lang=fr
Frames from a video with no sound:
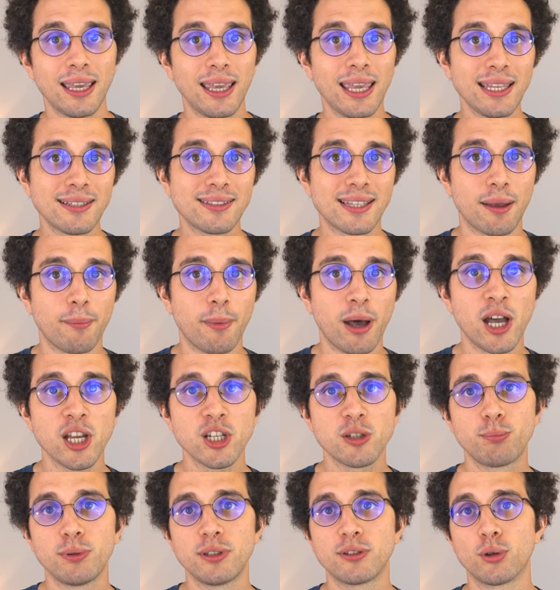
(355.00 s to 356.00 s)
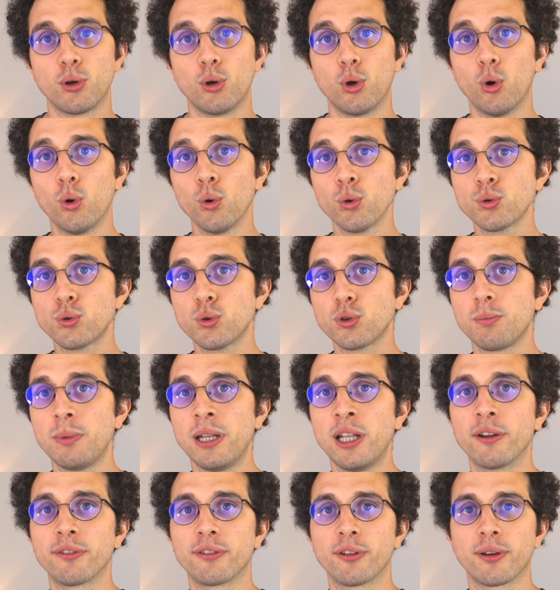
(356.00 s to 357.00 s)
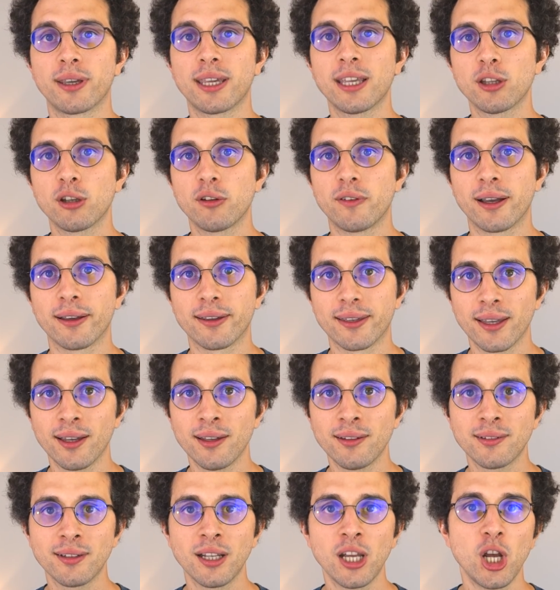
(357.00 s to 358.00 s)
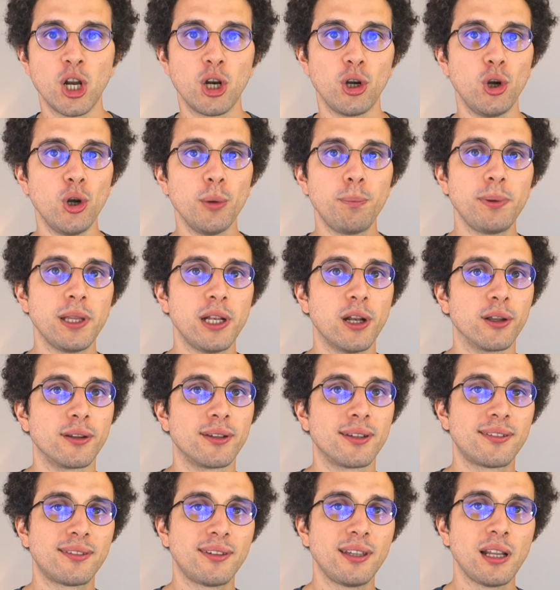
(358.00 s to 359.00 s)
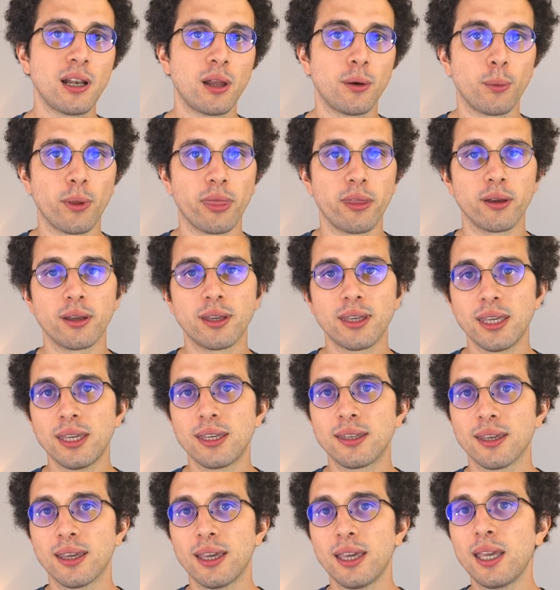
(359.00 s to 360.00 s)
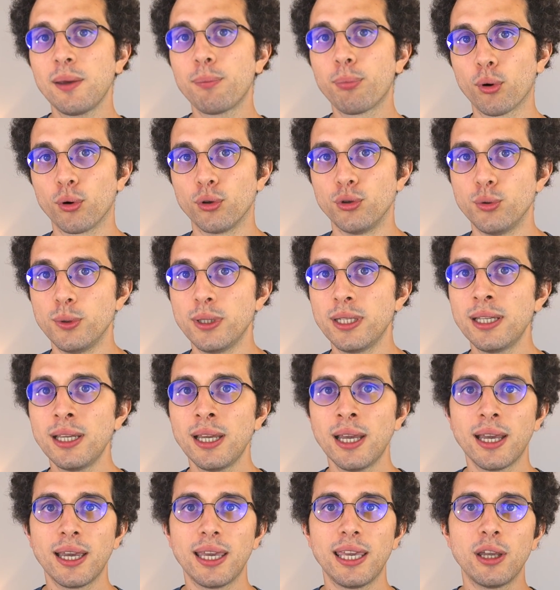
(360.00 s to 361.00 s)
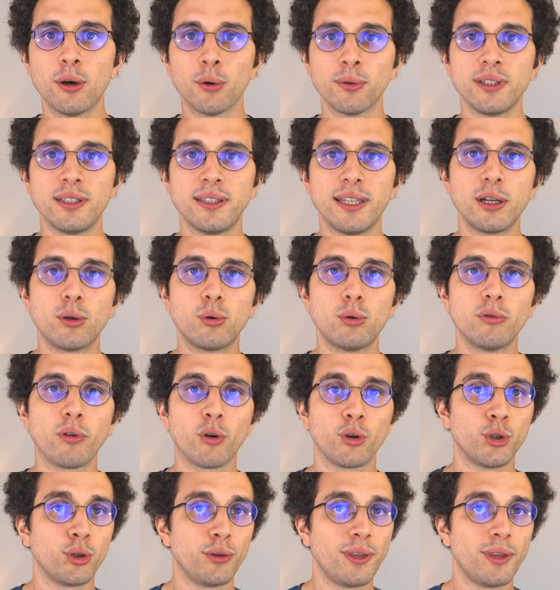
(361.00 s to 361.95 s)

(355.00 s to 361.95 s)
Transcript: Et ça marche puisque le 11 août 1995, le pilote Seal with a Kick est produit et on y découvre une